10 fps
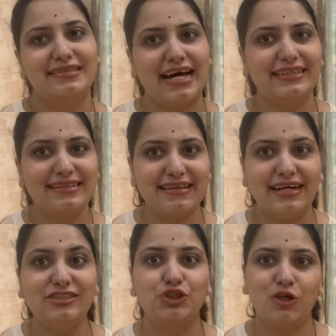साथ ही
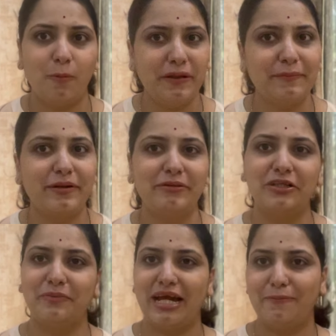साथ शॉपिंग में भी
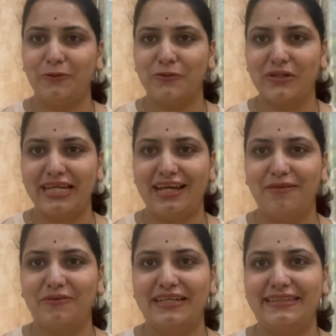तो मैं आप लोगों की
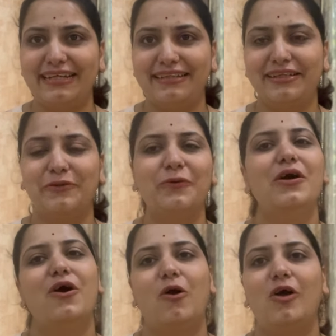हेल्प करती रहती हूँ
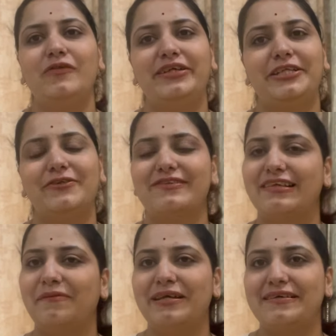हॉल वीडियो
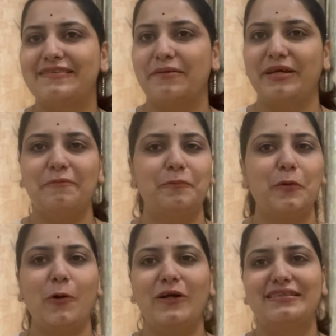समय असमय
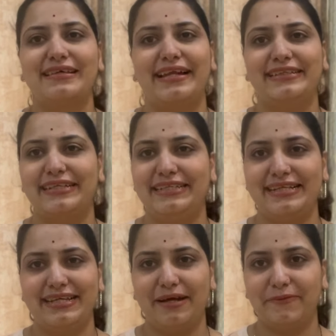बहुत सारे
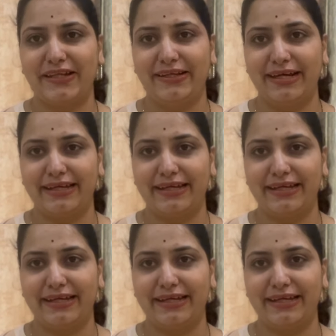तरीके के आपके लिए ला